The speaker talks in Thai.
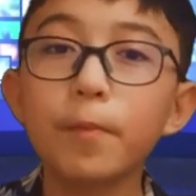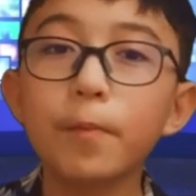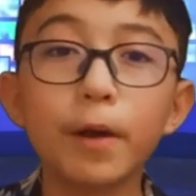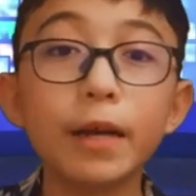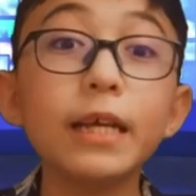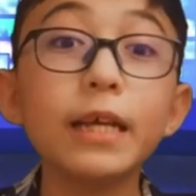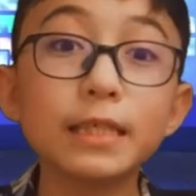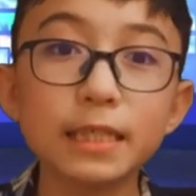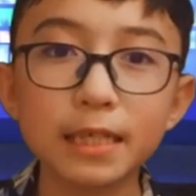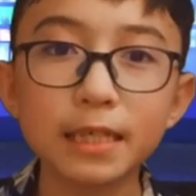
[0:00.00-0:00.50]

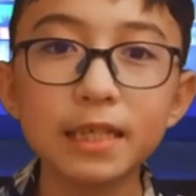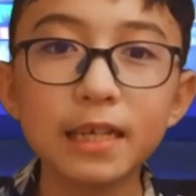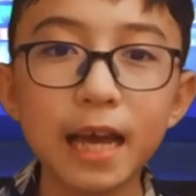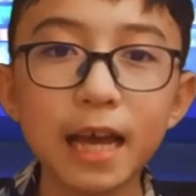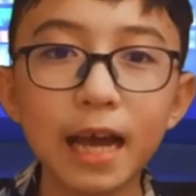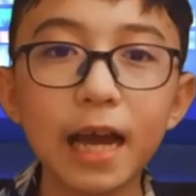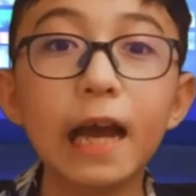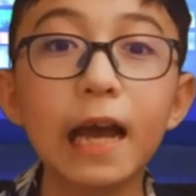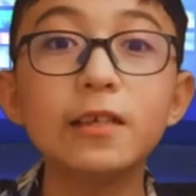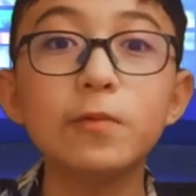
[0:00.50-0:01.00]
มันเนี่ยจะขึ้น
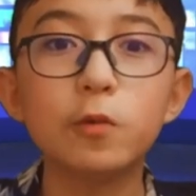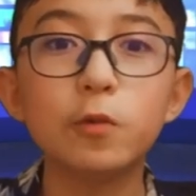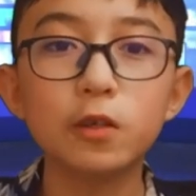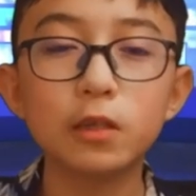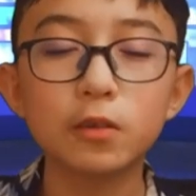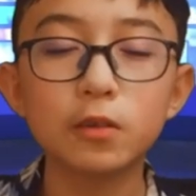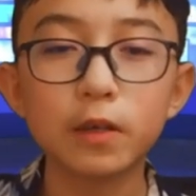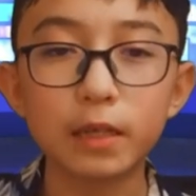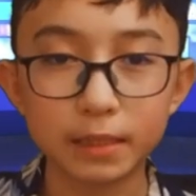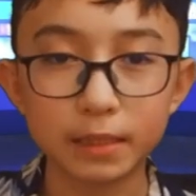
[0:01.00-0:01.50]
ราคาอยู่บ
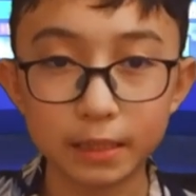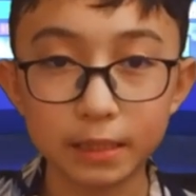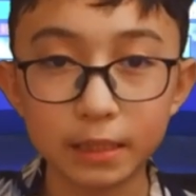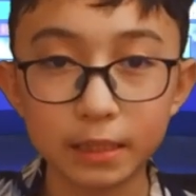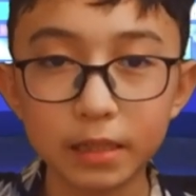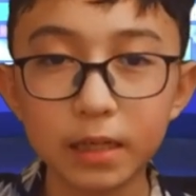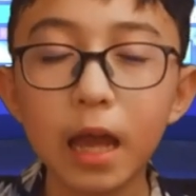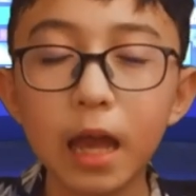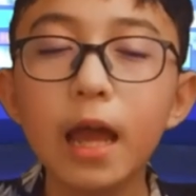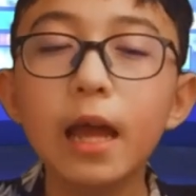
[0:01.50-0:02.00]
นตัวหนังสื
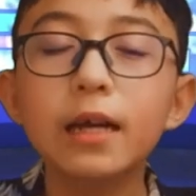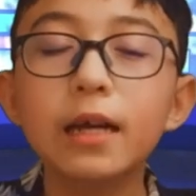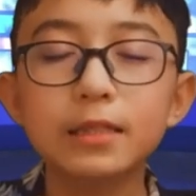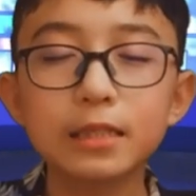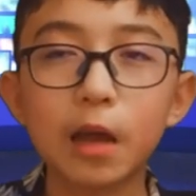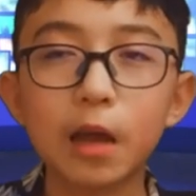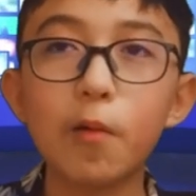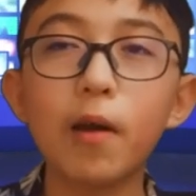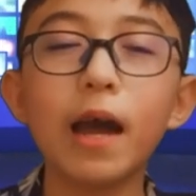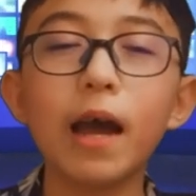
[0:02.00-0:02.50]
อ
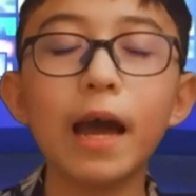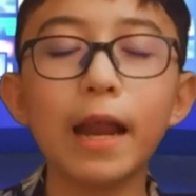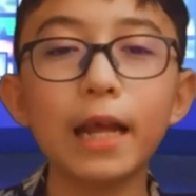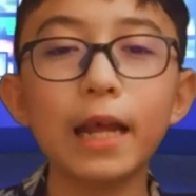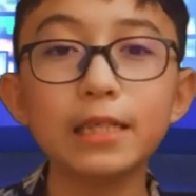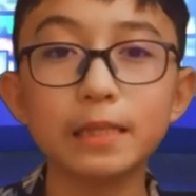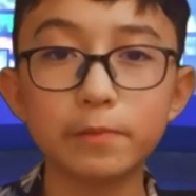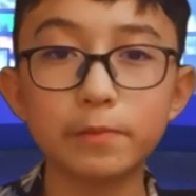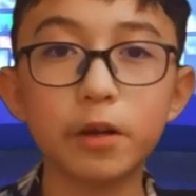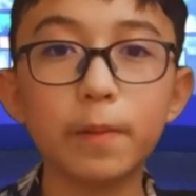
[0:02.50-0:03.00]
แต่ว่า
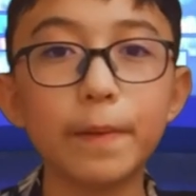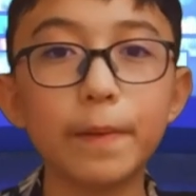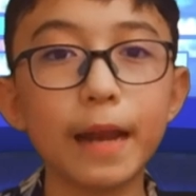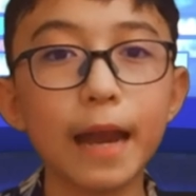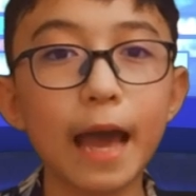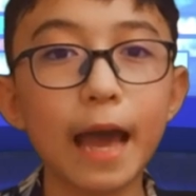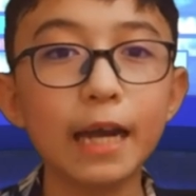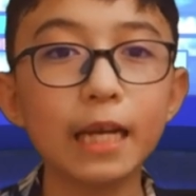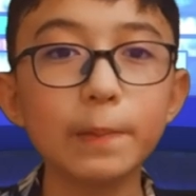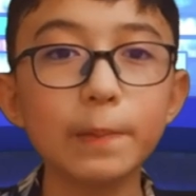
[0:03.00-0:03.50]
ถ้าสมมติว่าเป็
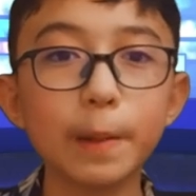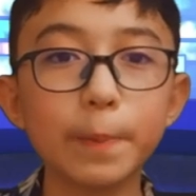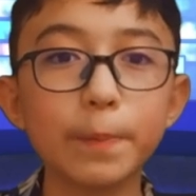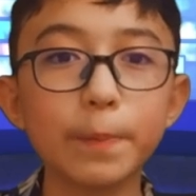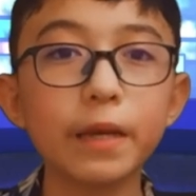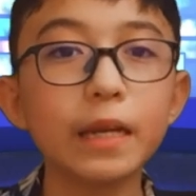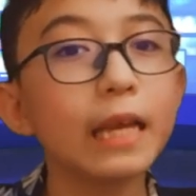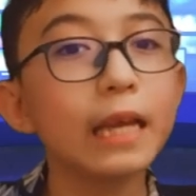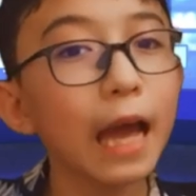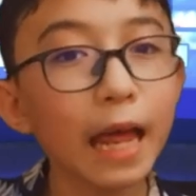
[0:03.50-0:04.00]
นร้านที่แบบ
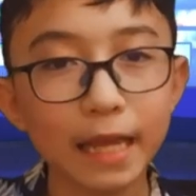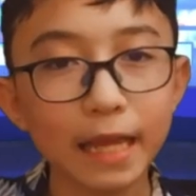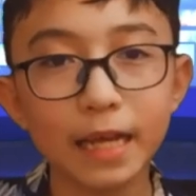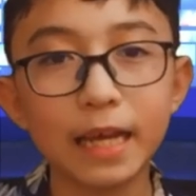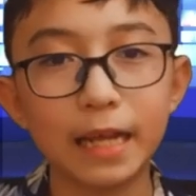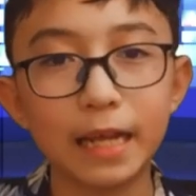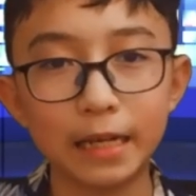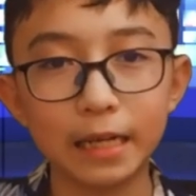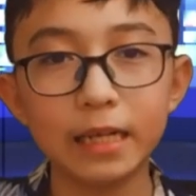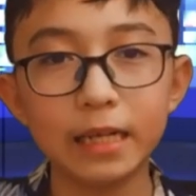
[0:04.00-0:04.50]
ไม่ได้อะไร
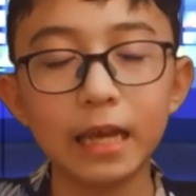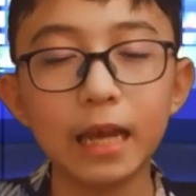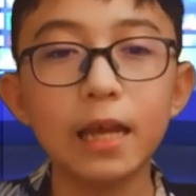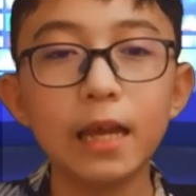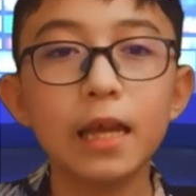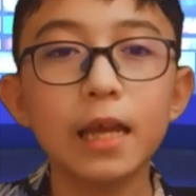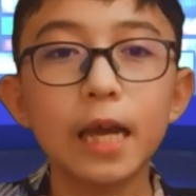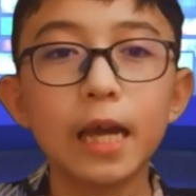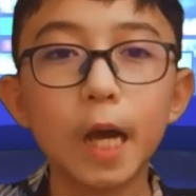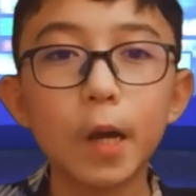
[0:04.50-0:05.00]
ขนาดนั้นเนี่ย
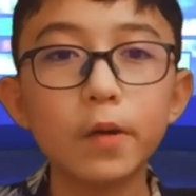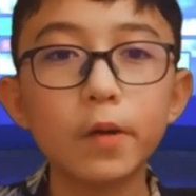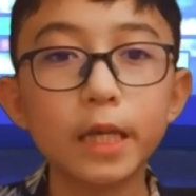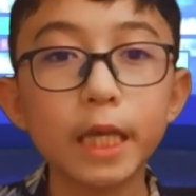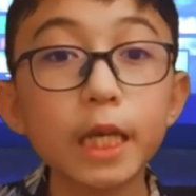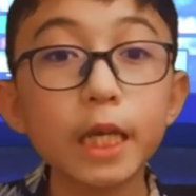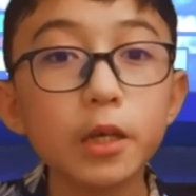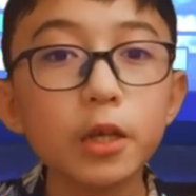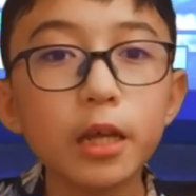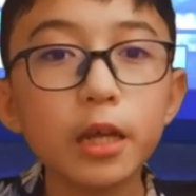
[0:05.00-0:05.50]
เขา
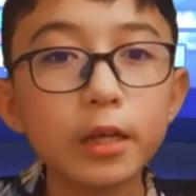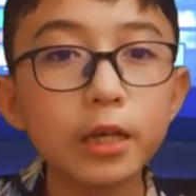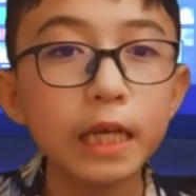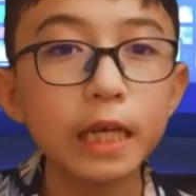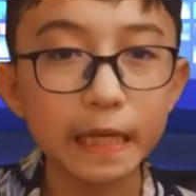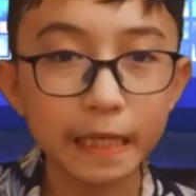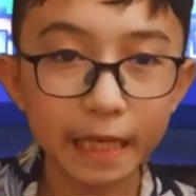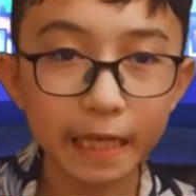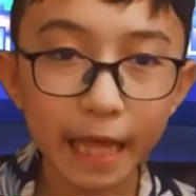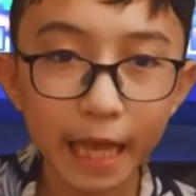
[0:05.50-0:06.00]
คิดด้วยเค
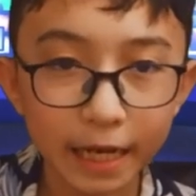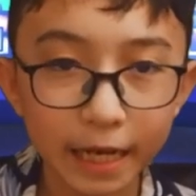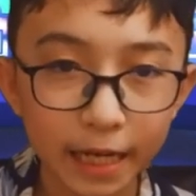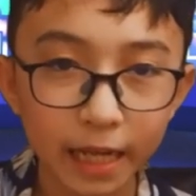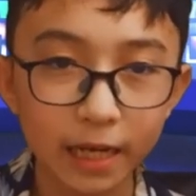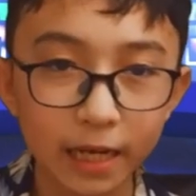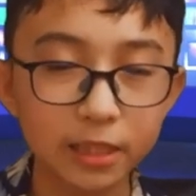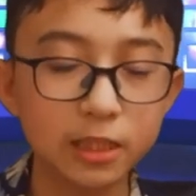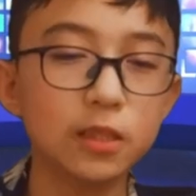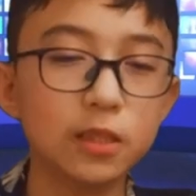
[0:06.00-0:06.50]
รื่องคิดเลข
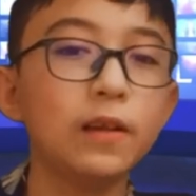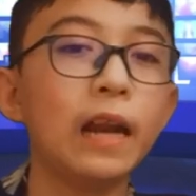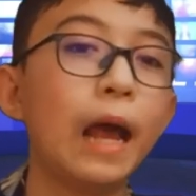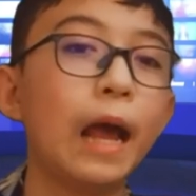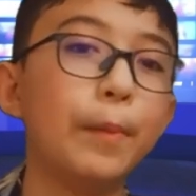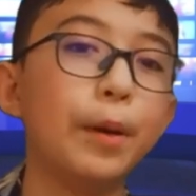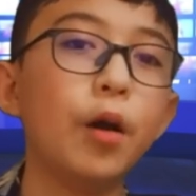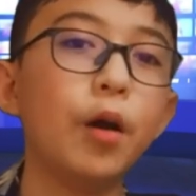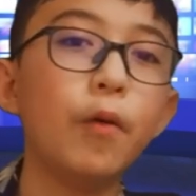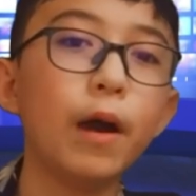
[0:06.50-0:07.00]
เนี่ยเราจะต้อง
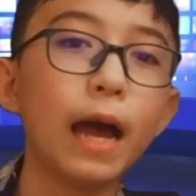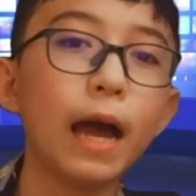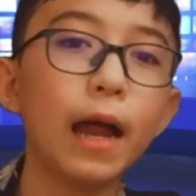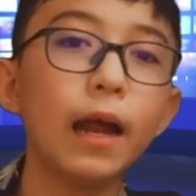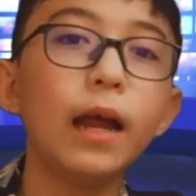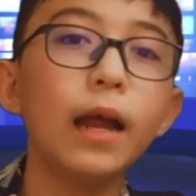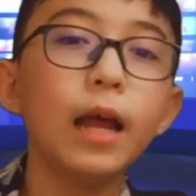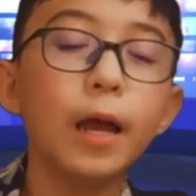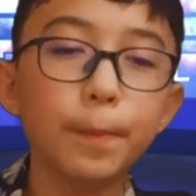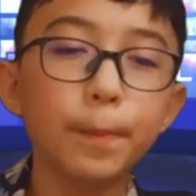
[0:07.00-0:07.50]
ถามเขาว่า
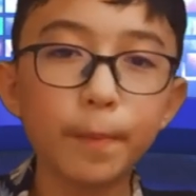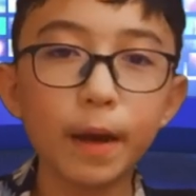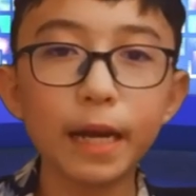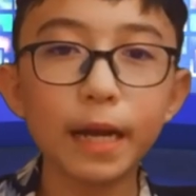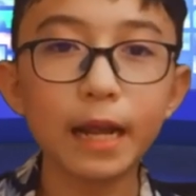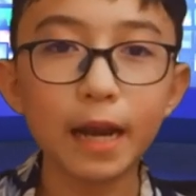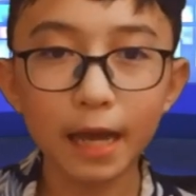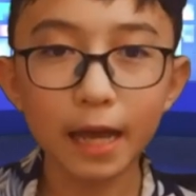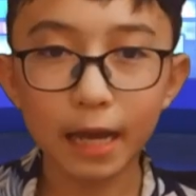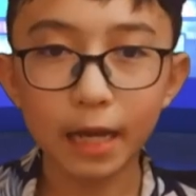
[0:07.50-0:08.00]
มั
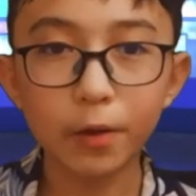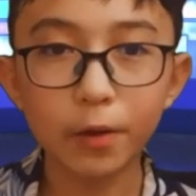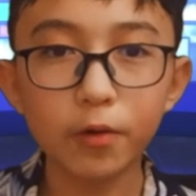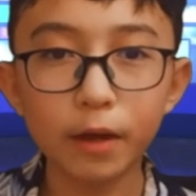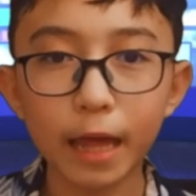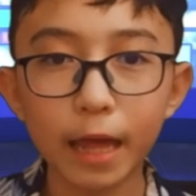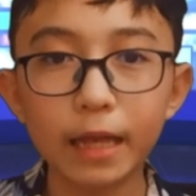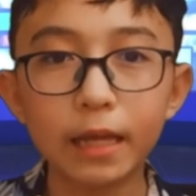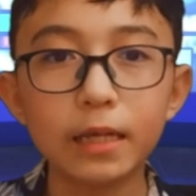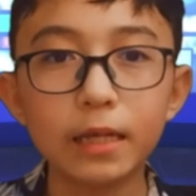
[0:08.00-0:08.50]
นเนี่ยราคา
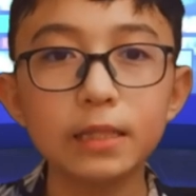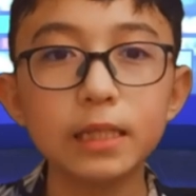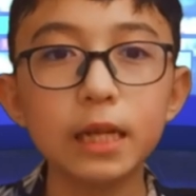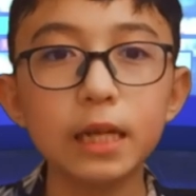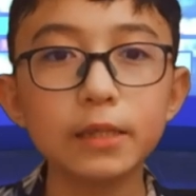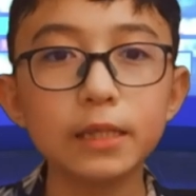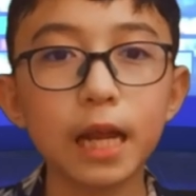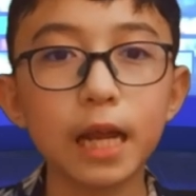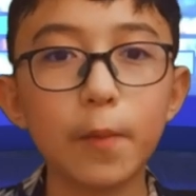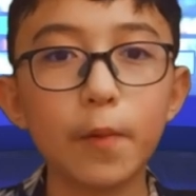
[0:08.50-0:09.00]
เท่าไหร่ซึ่ง
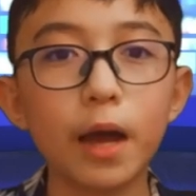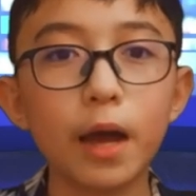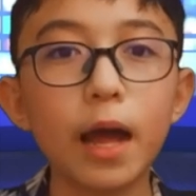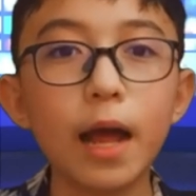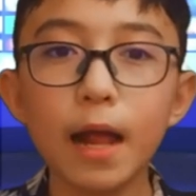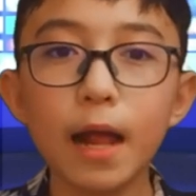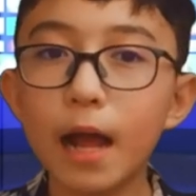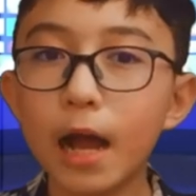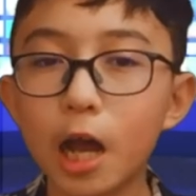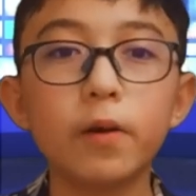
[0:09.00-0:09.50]
เราจะถามว่า
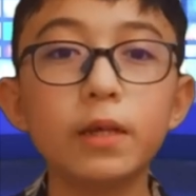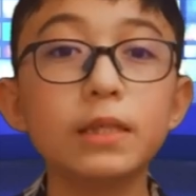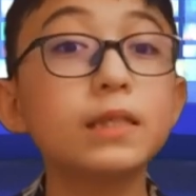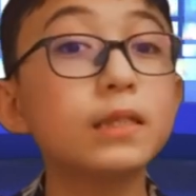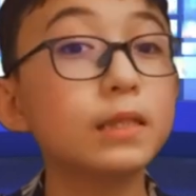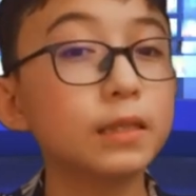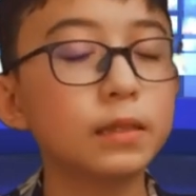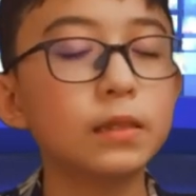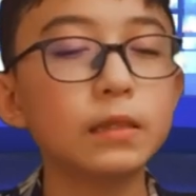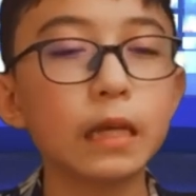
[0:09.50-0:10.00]
what's
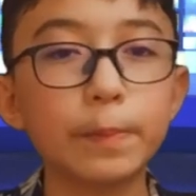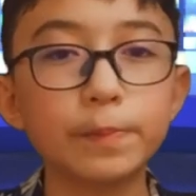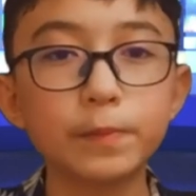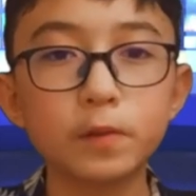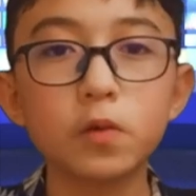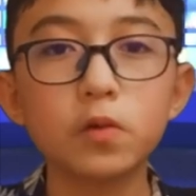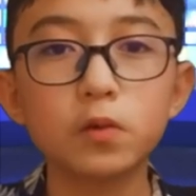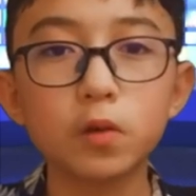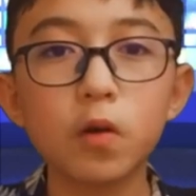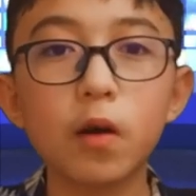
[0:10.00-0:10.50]
the sub
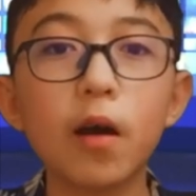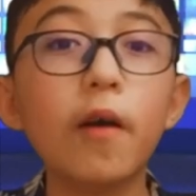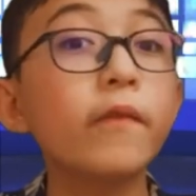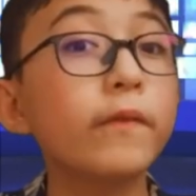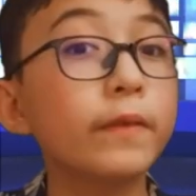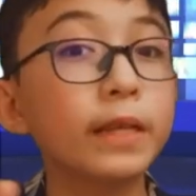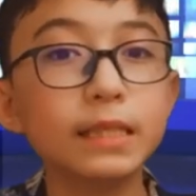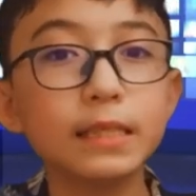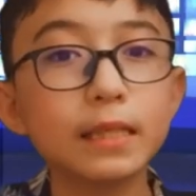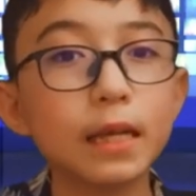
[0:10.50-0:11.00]
total of
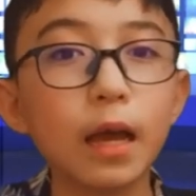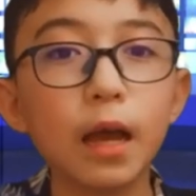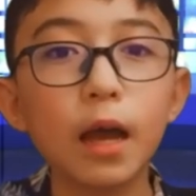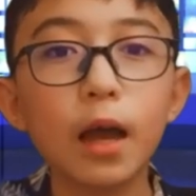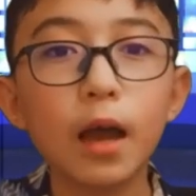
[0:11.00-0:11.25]
this